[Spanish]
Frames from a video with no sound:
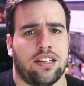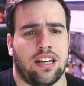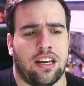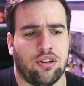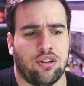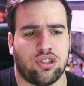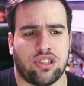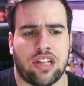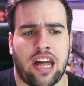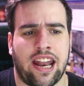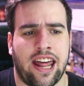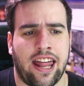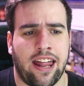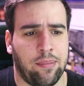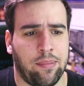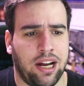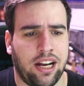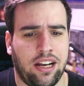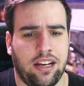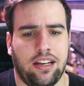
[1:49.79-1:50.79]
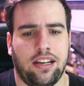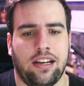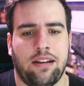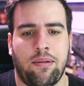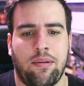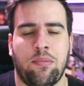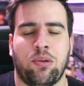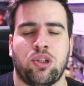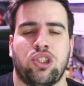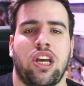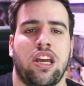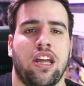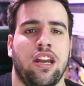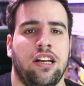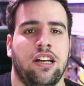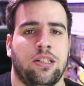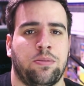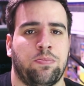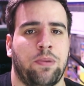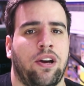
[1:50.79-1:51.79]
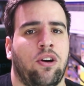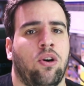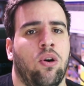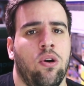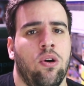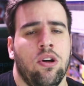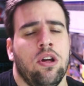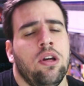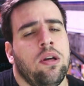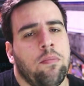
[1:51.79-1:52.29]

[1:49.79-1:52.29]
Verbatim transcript: que no está nada mal, le vemos ahí en el espejo,